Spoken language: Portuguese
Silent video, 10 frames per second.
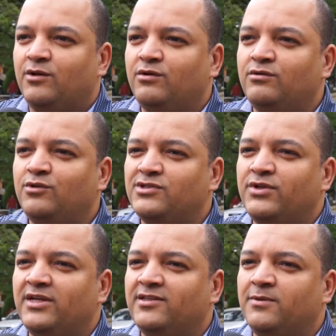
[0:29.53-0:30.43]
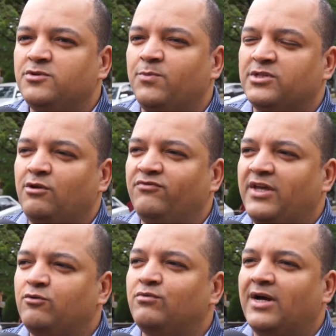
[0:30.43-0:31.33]
então nós orientamos que o
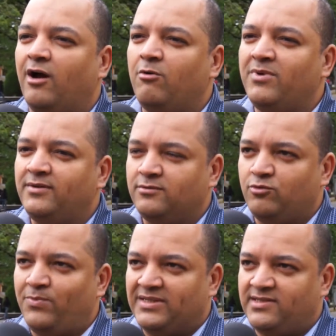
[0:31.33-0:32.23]
pessoal venha com calma,